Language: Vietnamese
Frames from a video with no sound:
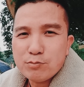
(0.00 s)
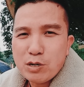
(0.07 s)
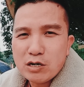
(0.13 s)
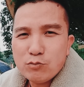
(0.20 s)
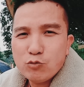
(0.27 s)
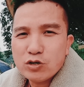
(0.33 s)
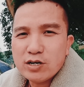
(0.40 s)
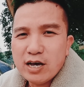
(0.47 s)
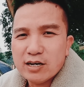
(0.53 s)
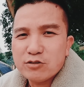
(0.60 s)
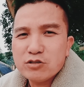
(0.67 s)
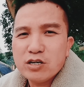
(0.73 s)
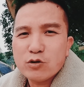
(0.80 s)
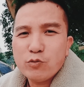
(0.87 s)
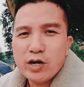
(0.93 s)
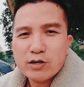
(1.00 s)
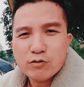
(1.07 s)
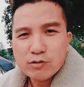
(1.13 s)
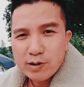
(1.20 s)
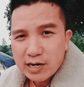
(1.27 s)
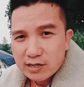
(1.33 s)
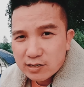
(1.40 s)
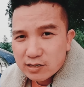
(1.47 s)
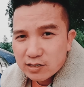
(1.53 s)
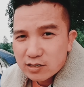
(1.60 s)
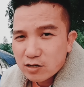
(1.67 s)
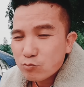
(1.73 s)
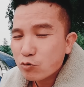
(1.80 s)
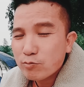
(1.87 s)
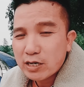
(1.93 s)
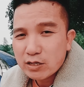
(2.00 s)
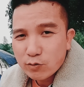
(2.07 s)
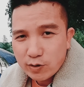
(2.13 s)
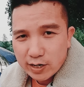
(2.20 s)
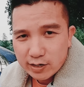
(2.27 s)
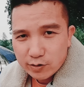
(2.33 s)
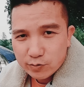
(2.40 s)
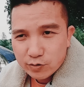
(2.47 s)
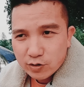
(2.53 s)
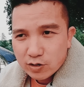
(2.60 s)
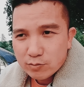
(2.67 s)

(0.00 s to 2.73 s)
các bác không muốn để cho người quen của các bác cơ không muốn bán ra ngoài đâu